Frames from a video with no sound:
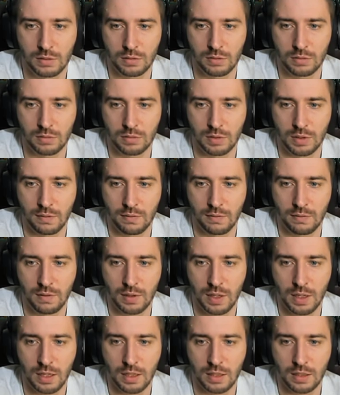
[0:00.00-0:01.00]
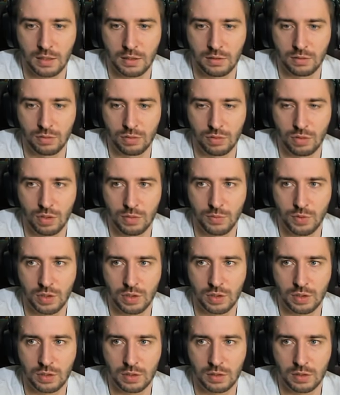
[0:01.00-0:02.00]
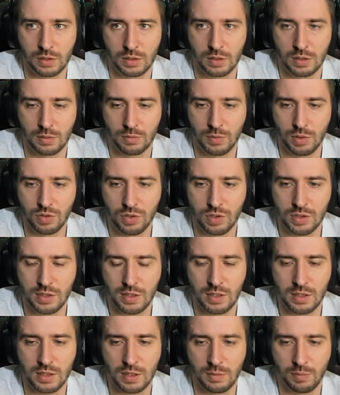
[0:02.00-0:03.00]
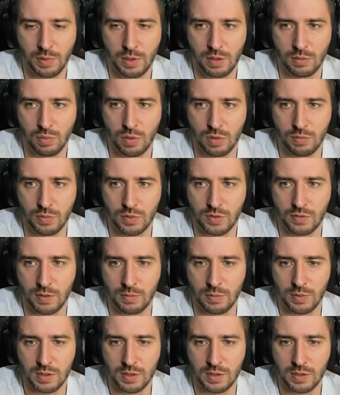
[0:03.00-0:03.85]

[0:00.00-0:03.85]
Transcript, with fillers: Ну давай, рандомчик. Мы уже слизни по-любому с вами